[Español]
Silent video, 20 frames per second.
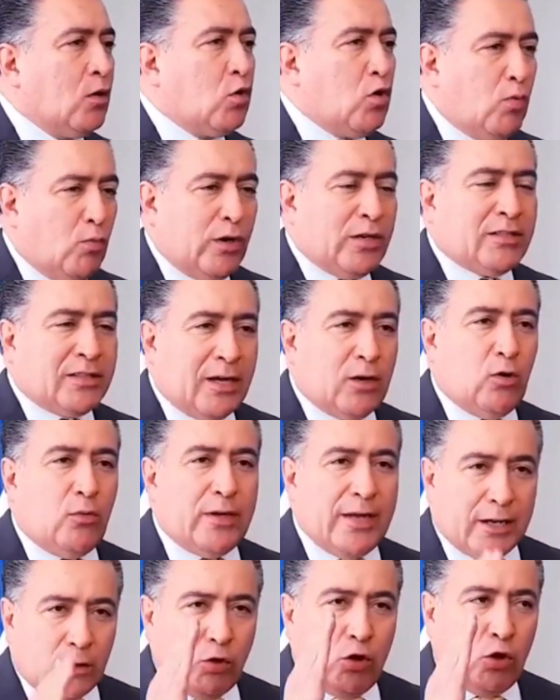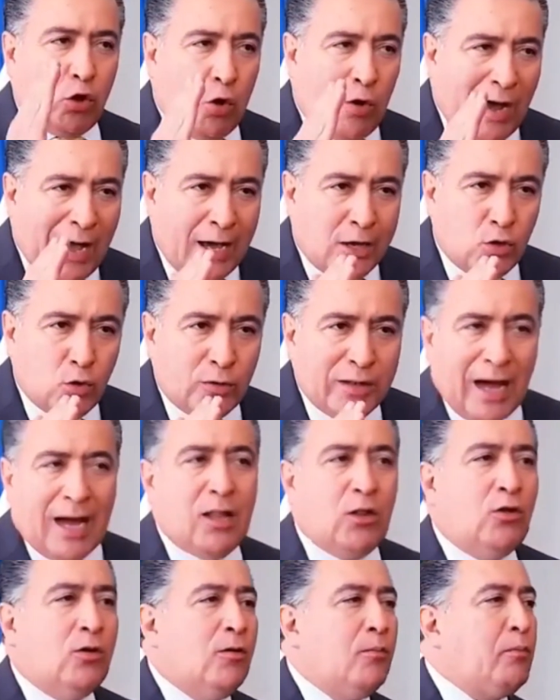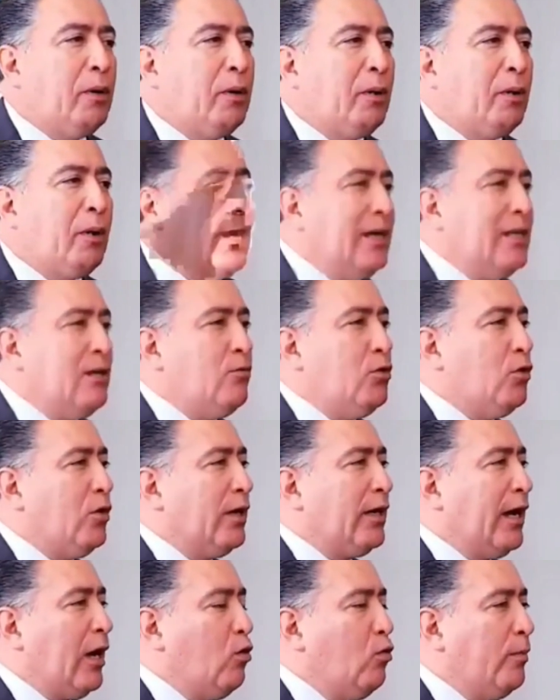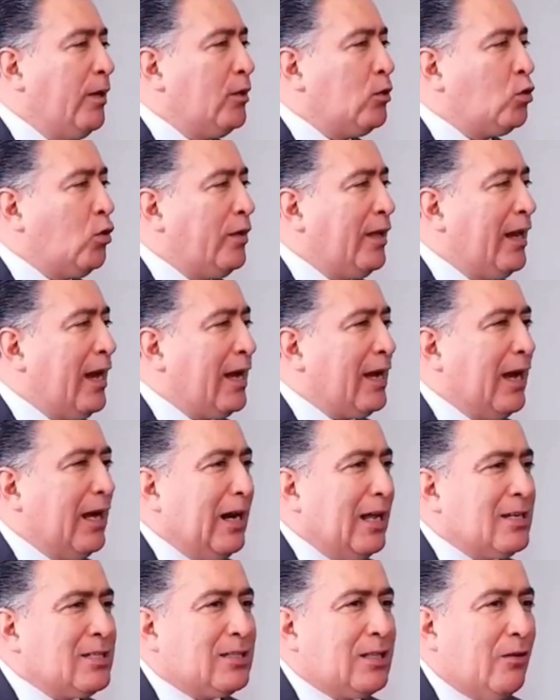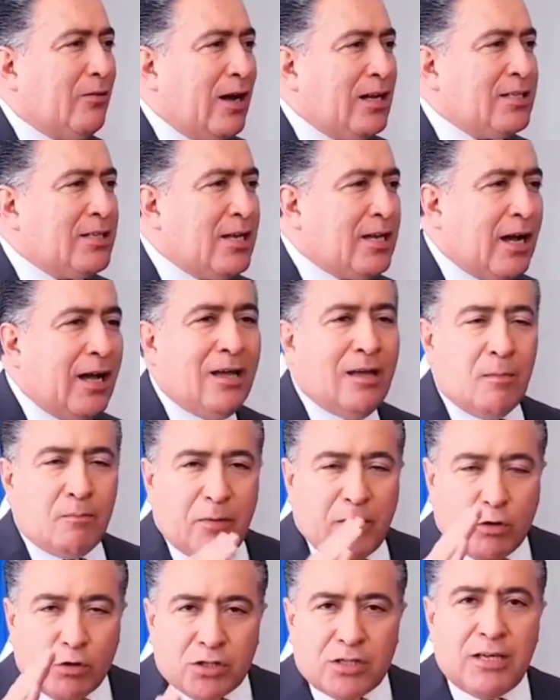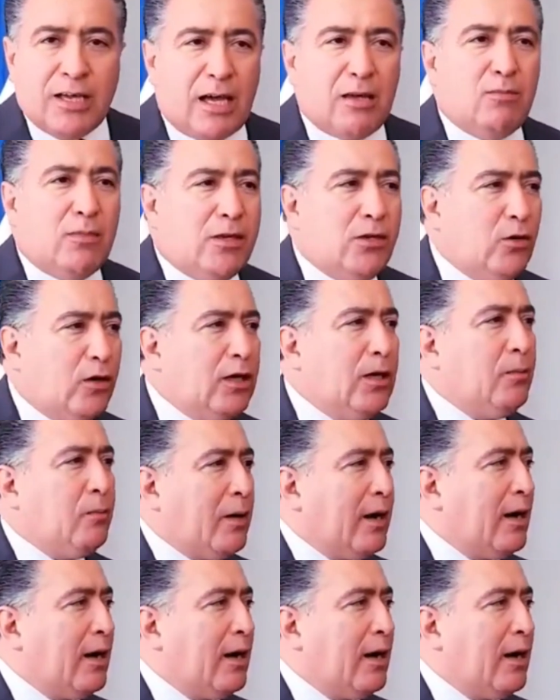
cómo este gobierno no ha ayudado para el alivio en el aumento de la canasta básica, pero sí hay millones